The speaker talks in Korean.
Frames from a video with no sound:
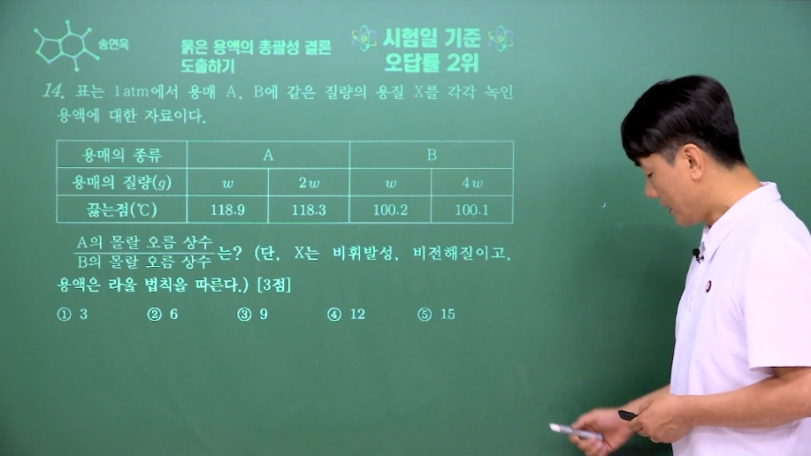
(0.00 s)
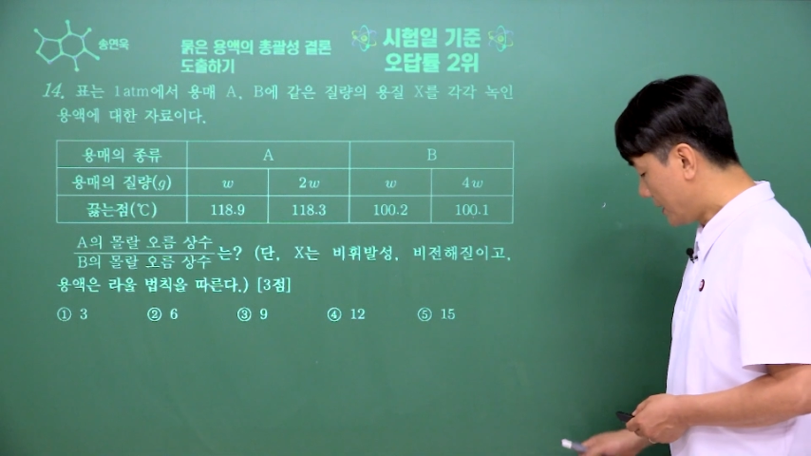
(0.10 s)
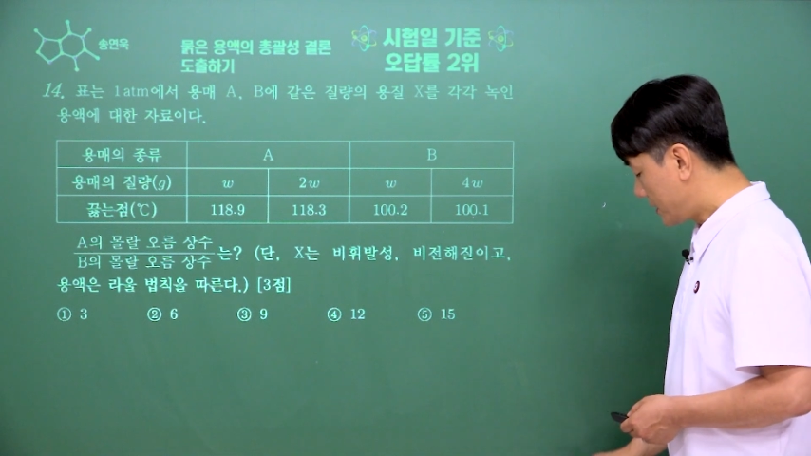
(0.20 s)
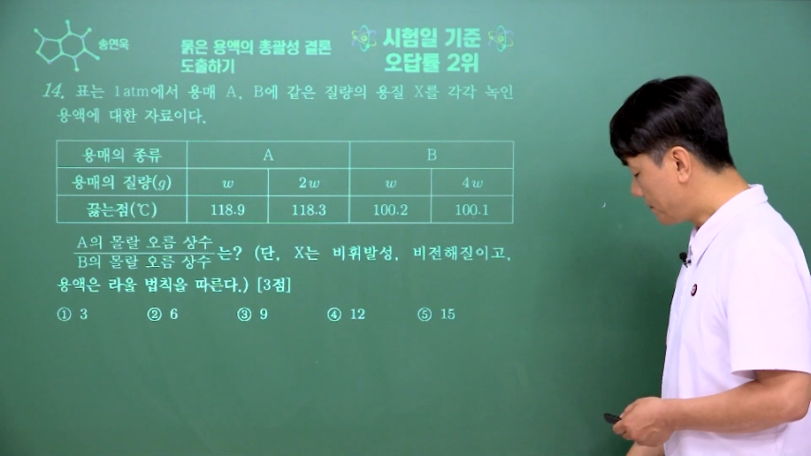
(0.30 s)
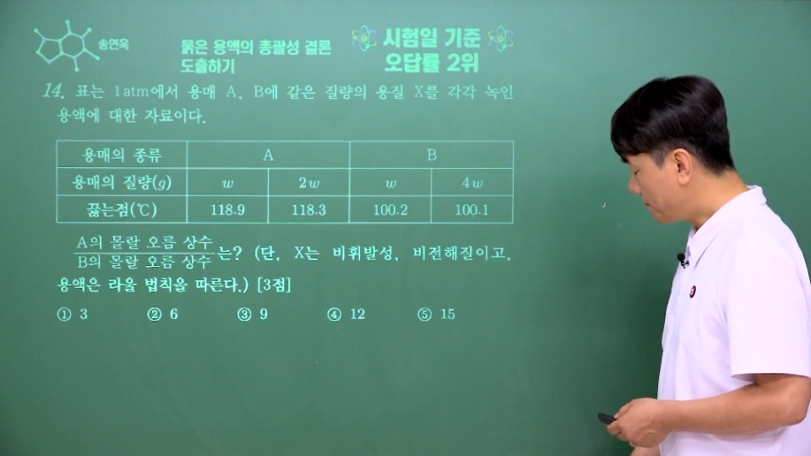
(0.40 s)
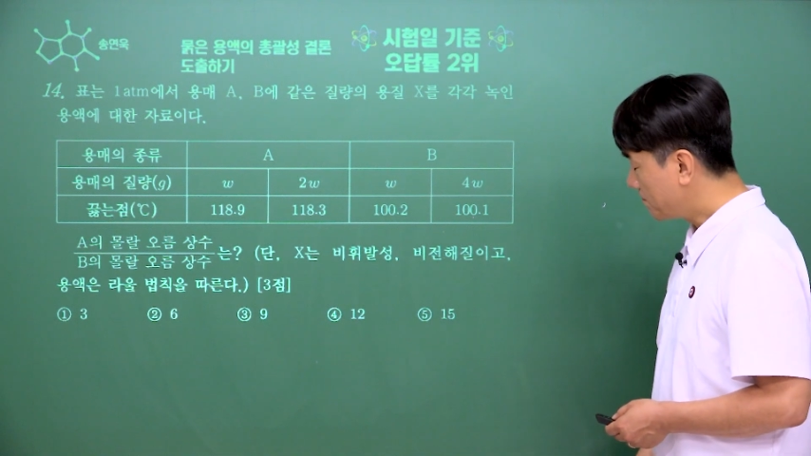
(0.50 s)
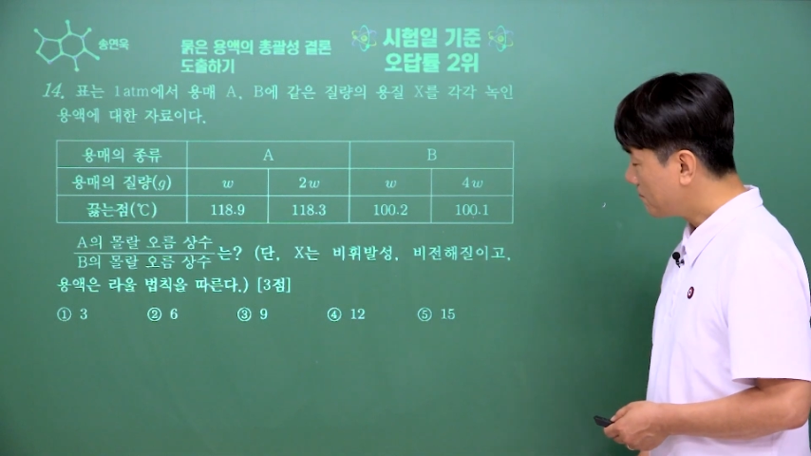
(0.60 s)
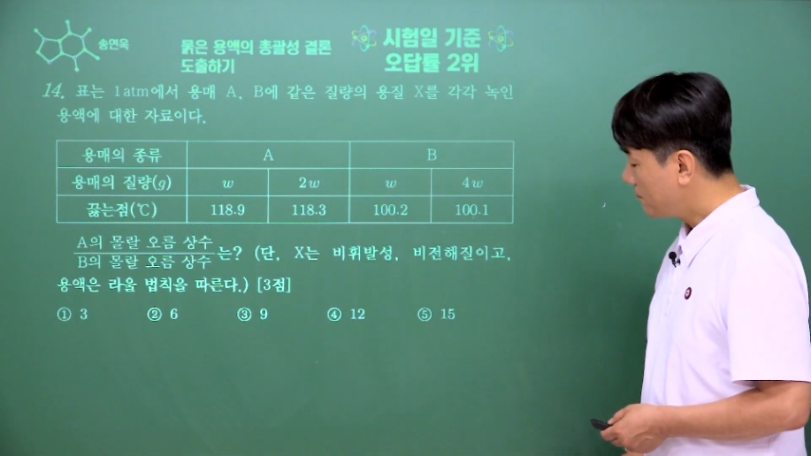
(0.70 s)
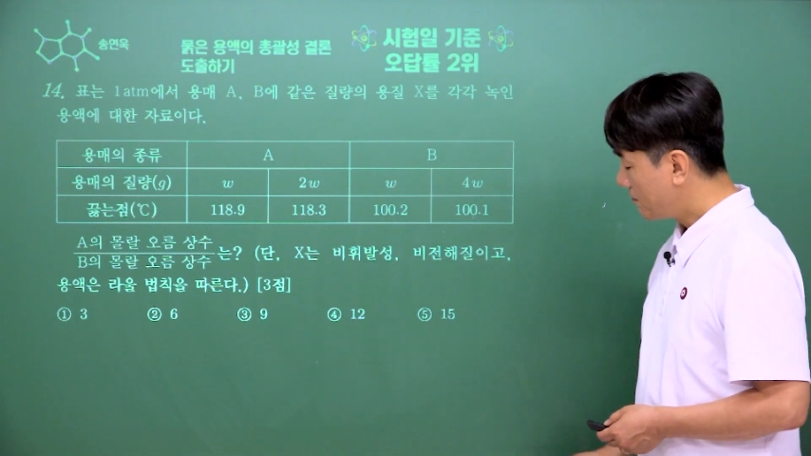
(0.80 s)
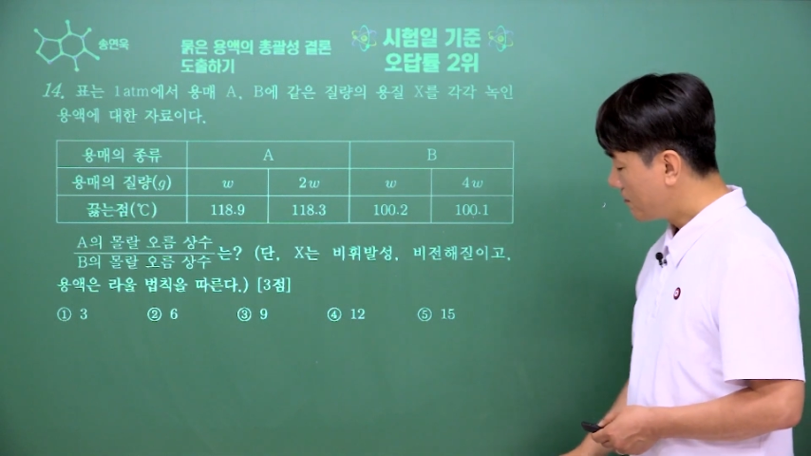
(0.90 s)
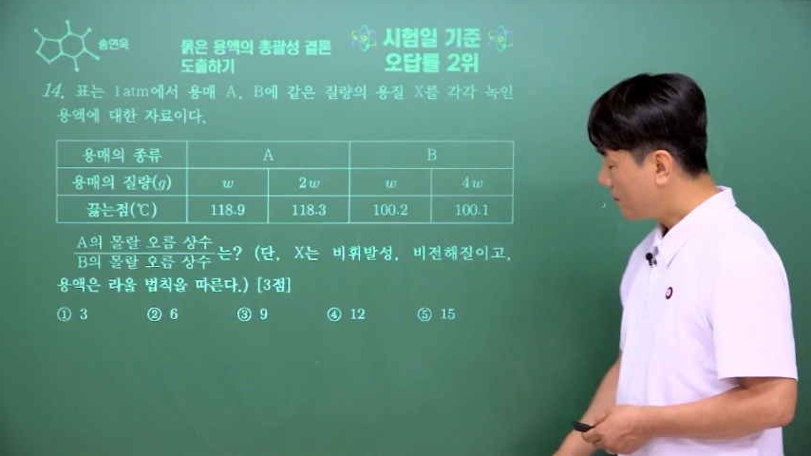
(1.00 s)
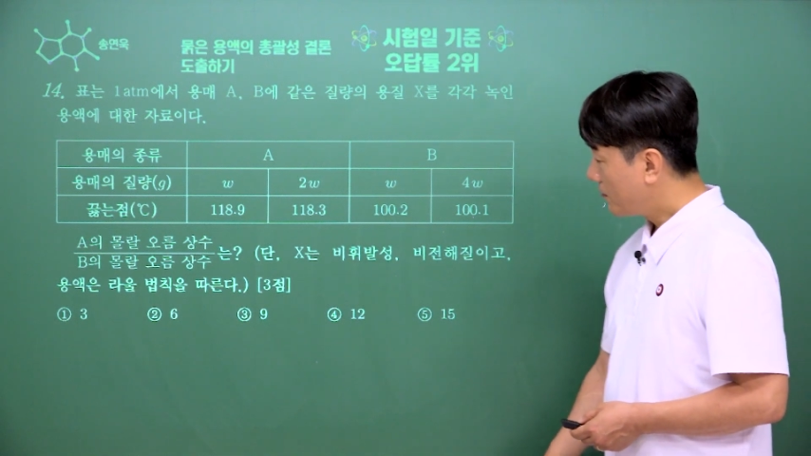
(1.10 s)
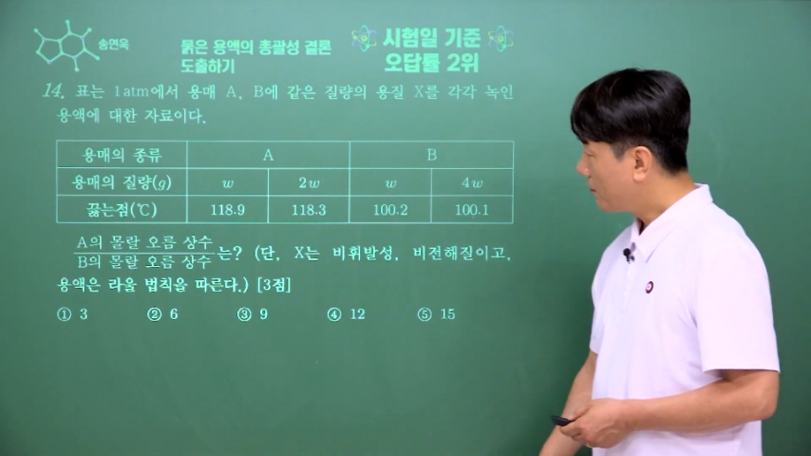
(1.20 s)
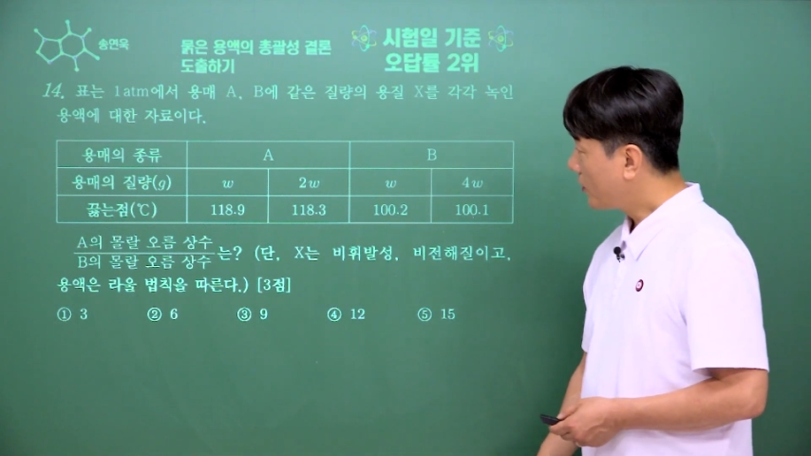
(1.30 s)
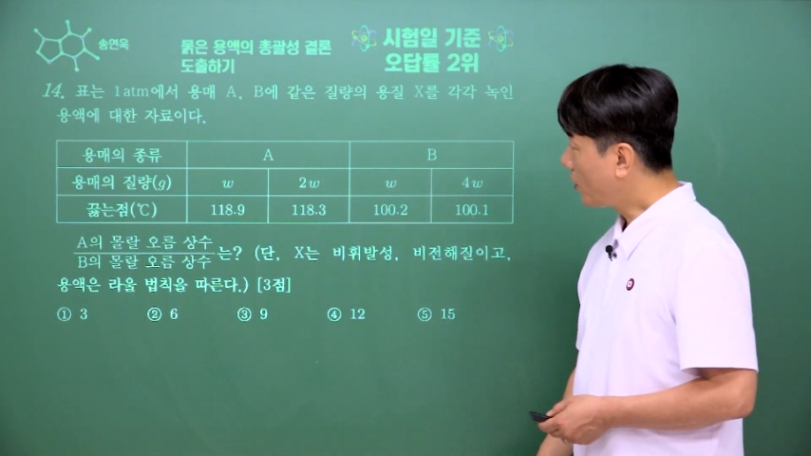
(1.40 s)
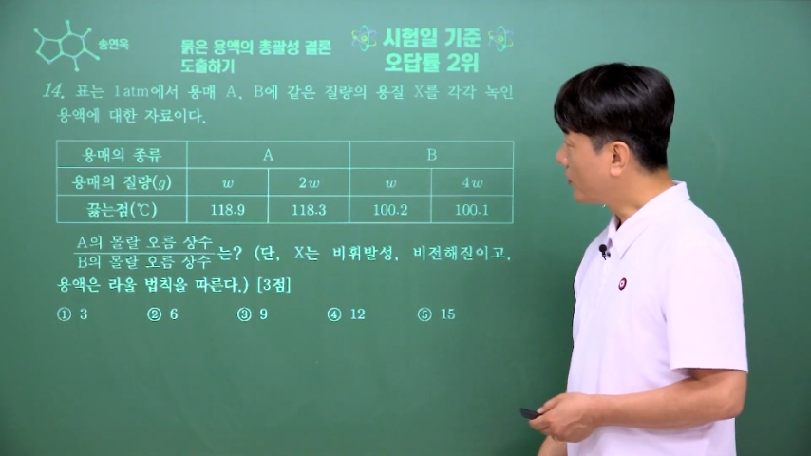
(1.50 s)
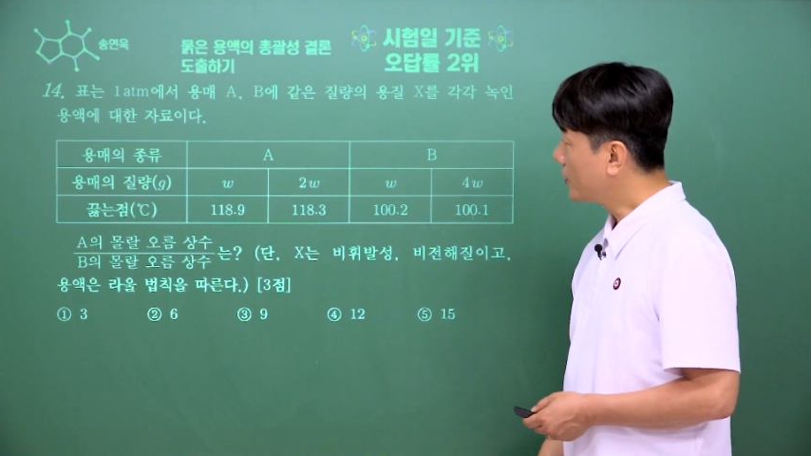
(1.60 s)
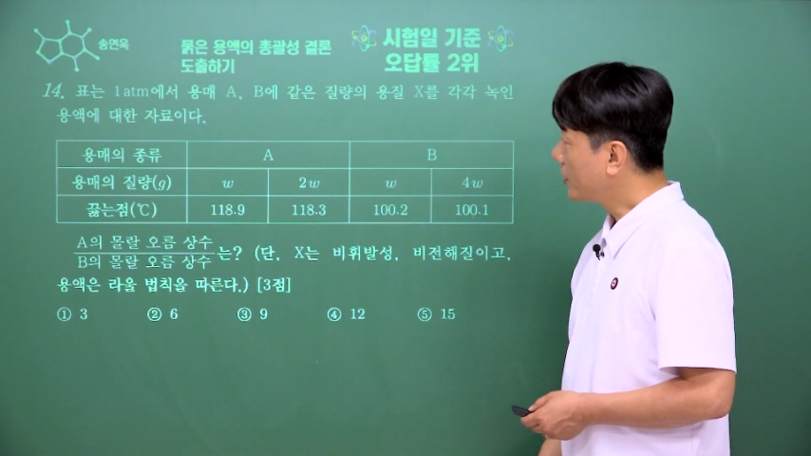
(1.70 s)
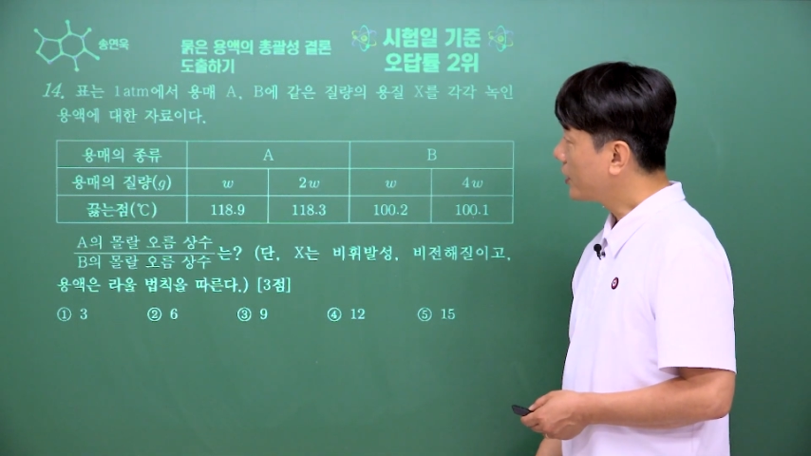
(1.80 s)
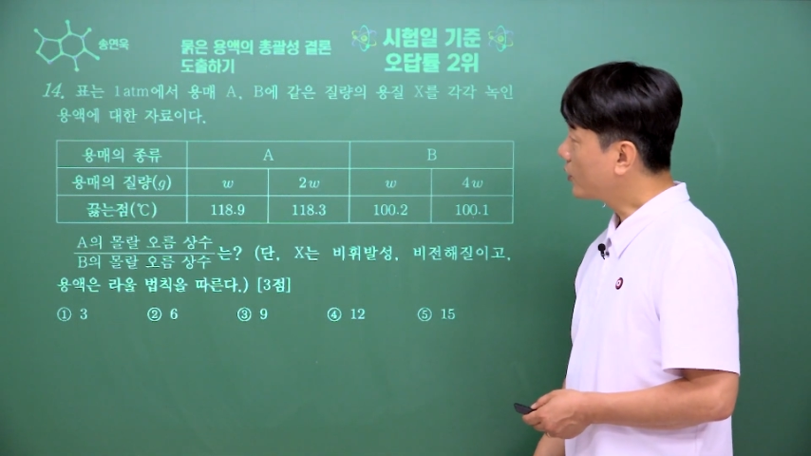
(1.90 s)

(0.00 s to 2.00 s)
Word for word: 지금 여러분